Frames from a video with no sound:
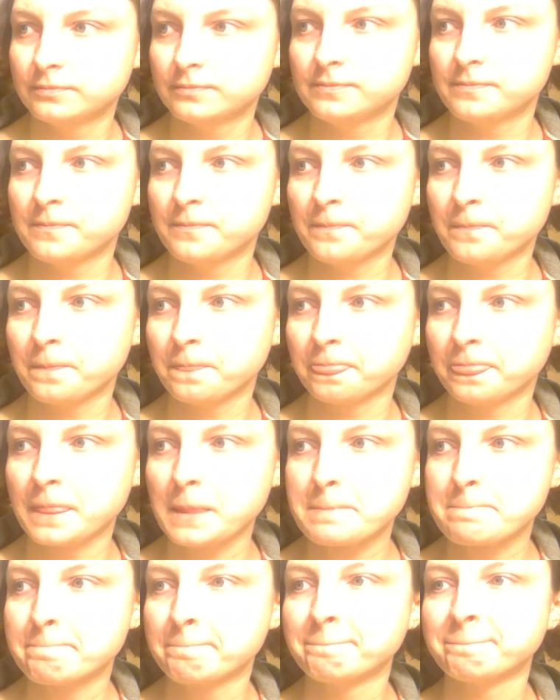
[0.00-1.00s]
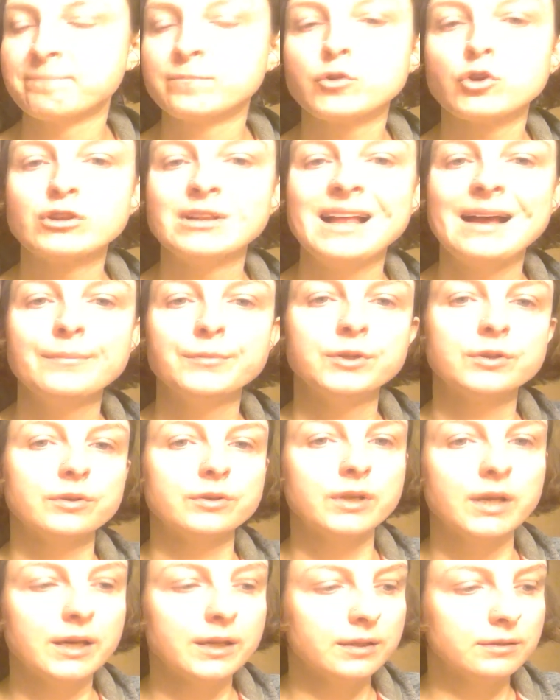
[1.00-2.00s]
Hmm? To dla mnie
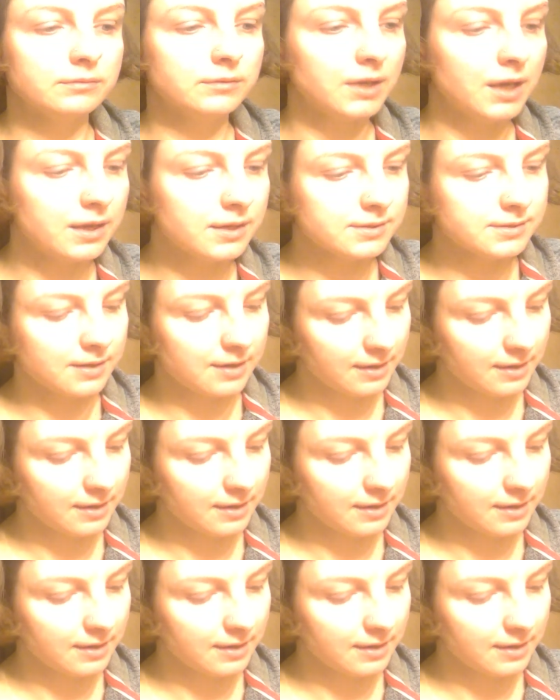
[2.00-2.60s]
to nie, nie jest